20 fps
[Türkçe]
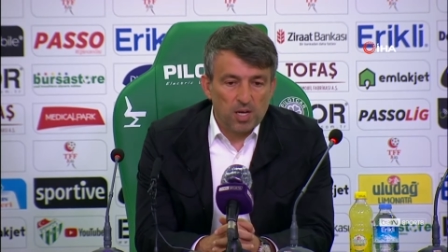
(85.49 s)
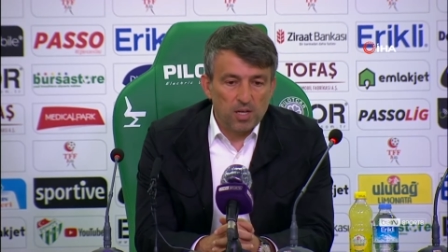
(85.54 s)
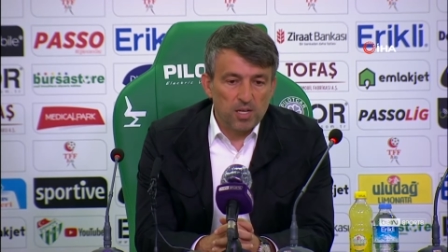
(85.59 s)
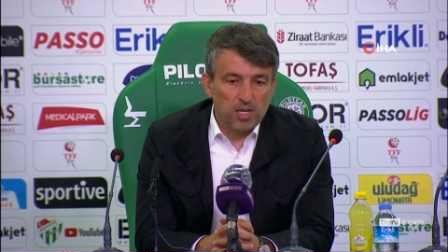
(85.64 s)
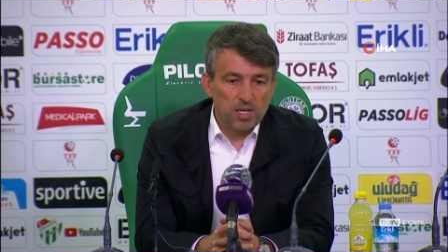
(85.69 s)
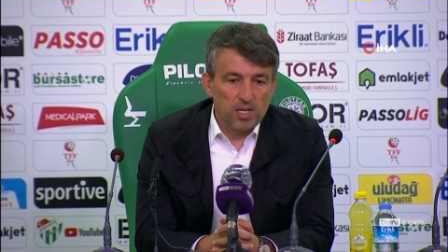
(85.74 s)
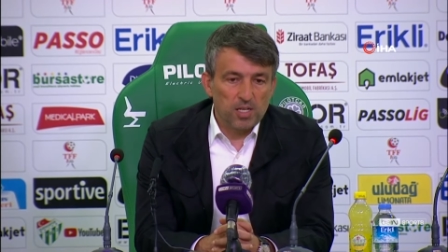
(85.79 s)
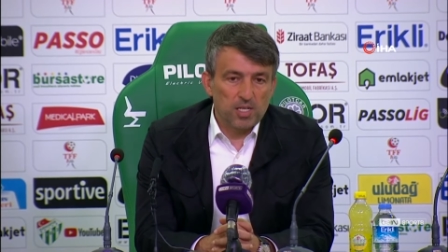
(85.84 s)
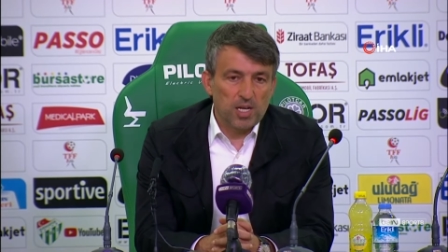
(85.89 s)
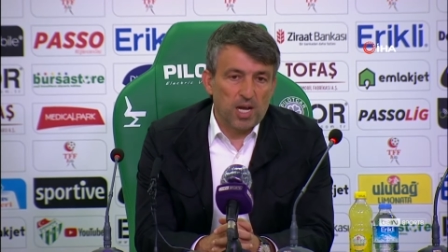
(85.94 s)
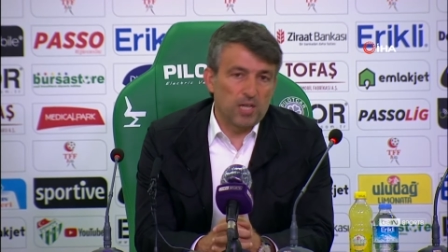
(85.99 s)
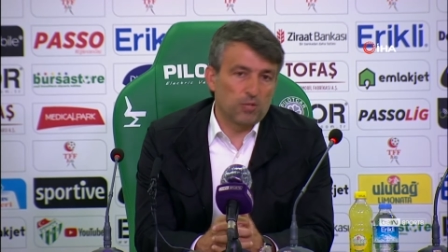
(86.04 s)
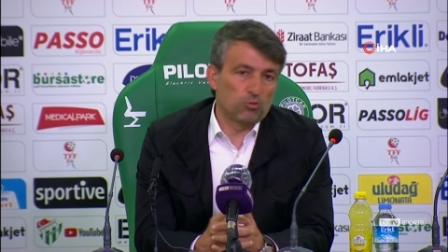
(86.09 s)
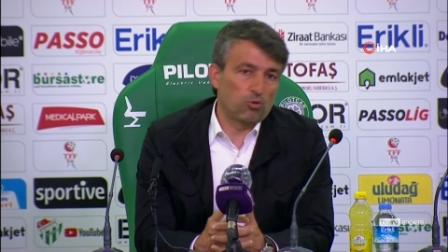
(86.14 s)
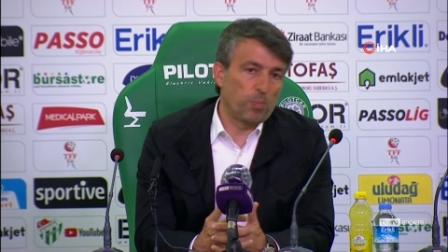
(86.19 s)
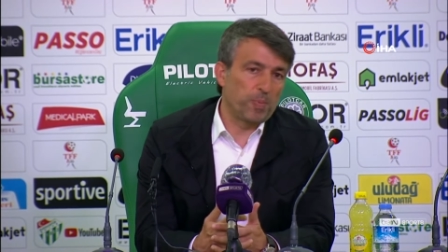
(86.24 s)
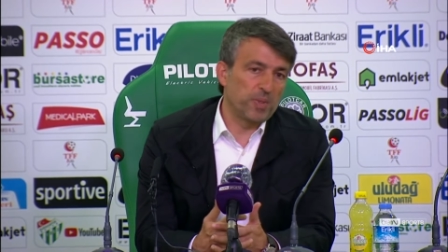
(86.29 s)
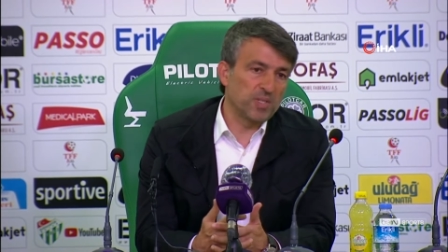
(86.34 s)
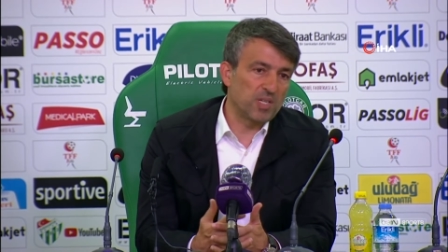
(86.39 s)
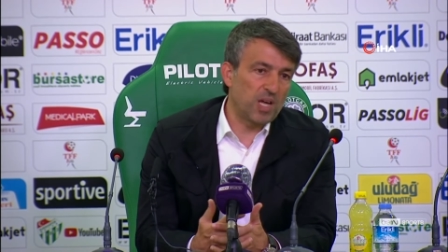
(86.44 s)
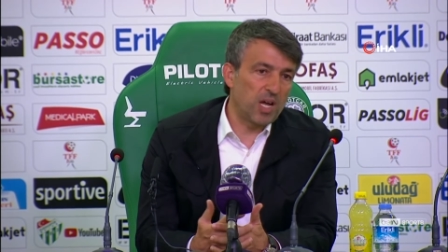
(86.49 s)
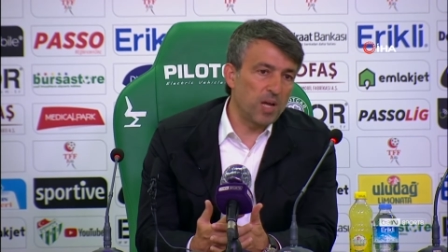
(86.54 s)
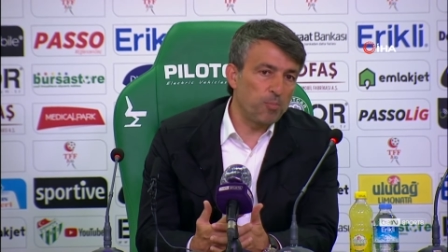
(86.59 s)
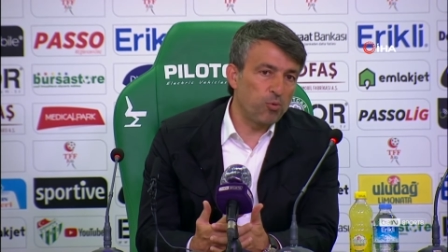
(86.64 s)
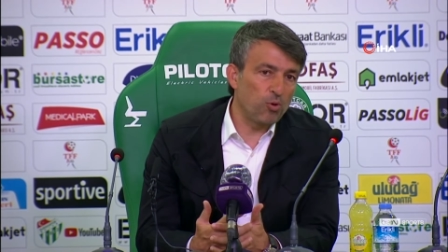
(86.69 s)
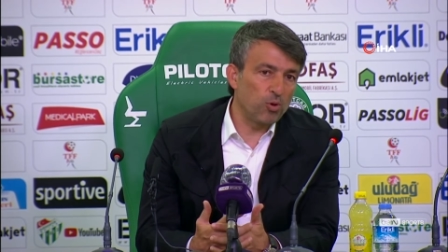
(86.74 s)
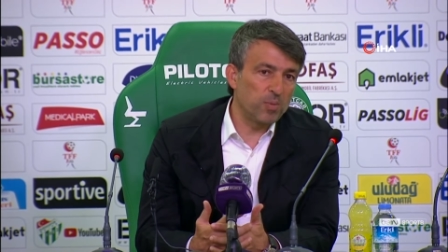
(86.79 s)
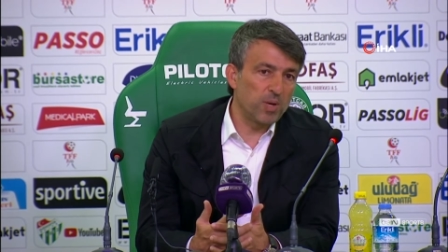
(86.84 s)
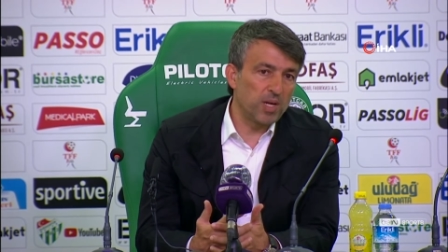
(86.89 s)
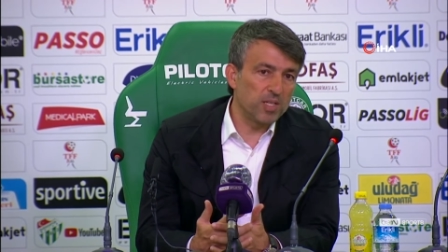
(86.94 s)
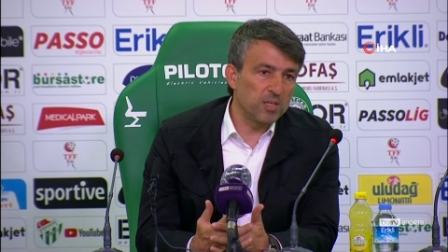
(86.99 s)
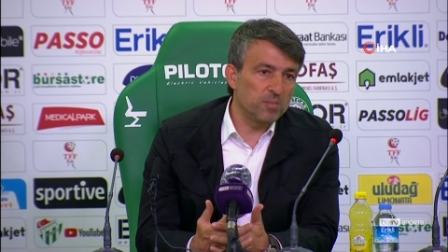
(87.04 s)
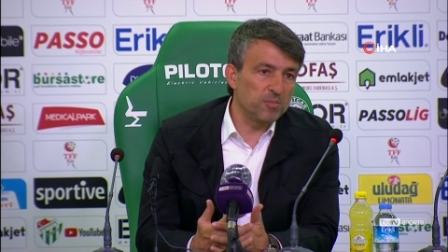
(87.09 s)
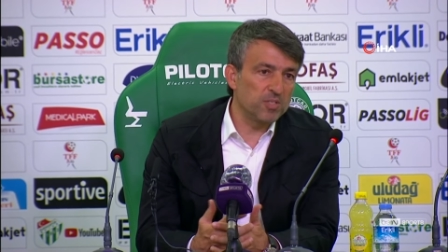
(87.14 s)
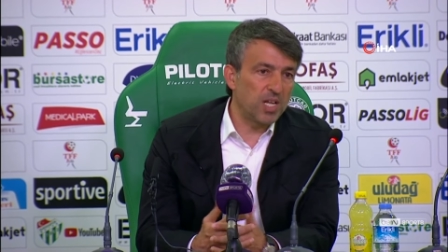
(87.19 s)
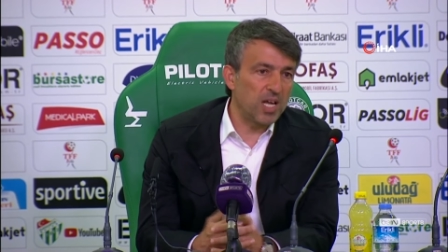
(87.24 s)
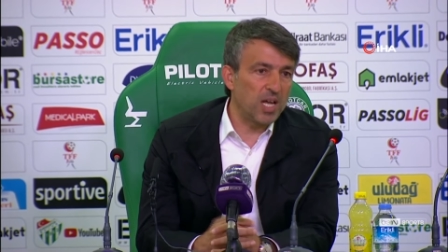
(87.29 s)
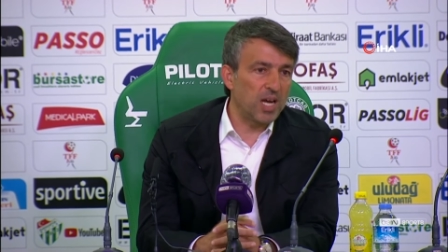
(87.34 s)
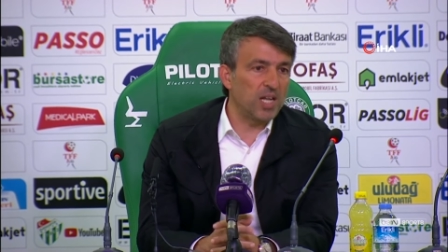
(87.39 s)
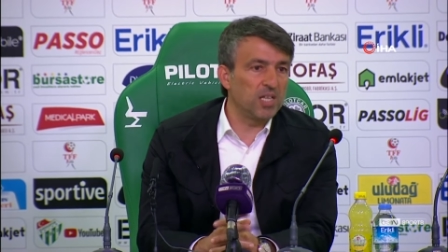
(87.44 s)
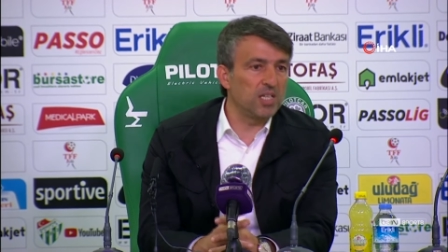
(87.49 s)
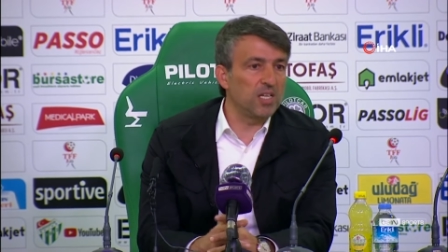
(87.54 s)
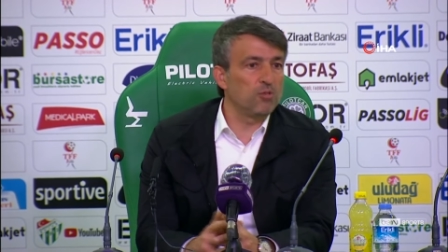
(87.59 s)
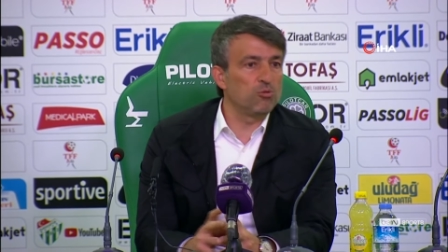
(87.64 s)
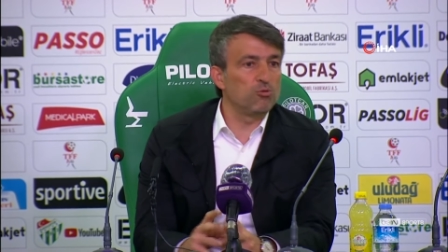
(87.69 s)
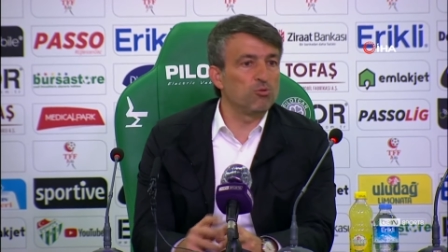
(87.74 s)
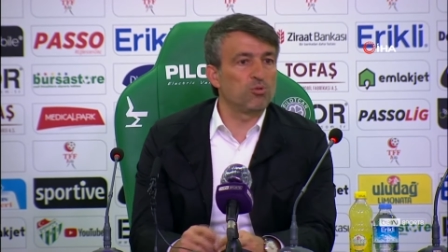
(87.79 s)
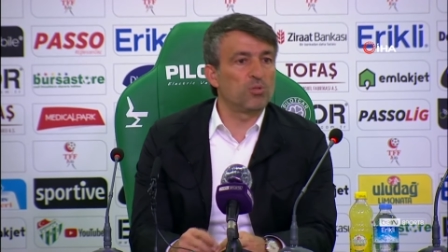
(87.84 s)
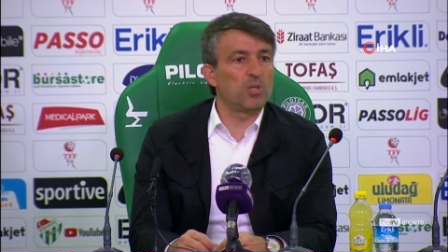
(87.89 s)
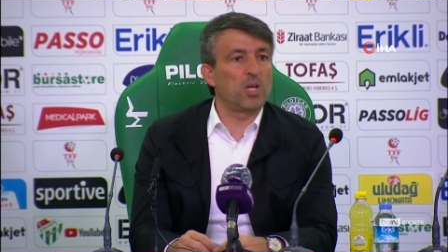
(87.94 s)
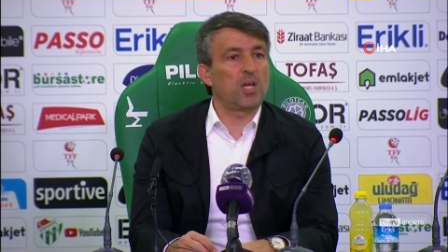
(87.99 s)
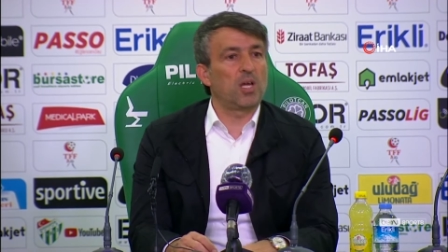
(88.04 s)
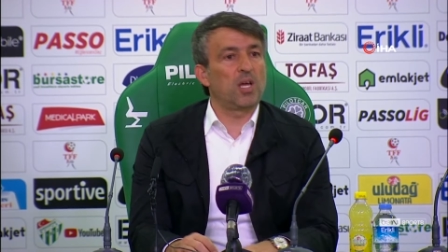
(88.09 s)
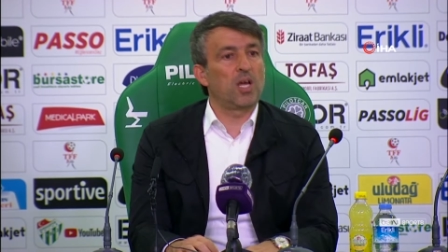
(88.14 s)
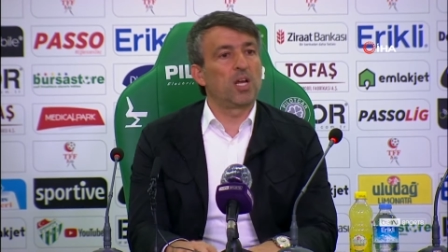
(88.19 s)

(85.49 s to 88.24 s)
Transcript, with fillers: E, yani topa sahip olma anlamında herhalde yüzde